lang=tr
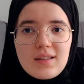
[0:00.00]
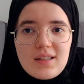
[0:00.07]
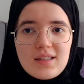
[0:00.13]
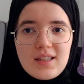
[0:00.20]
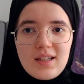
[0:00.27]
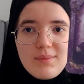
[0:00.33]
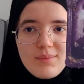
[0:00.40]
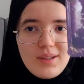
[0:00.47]

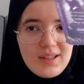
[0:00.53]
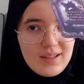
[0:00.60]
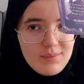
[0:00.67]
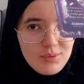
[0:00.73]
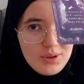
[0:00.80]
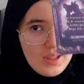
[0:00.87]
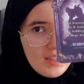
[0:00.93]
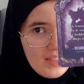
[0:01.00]

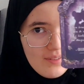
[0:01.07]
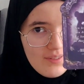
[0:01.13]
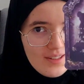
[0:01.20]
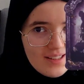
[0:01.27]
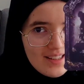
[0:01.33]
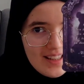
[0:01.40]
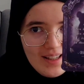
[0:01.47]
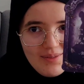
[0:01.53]
tasarımlarını bu yayın
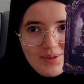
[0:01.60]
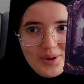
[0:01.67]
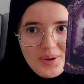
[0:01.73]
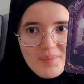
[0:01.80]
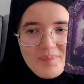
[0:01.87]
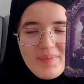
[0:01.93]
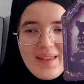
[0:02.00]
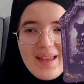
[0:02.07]
evinin seviyorum.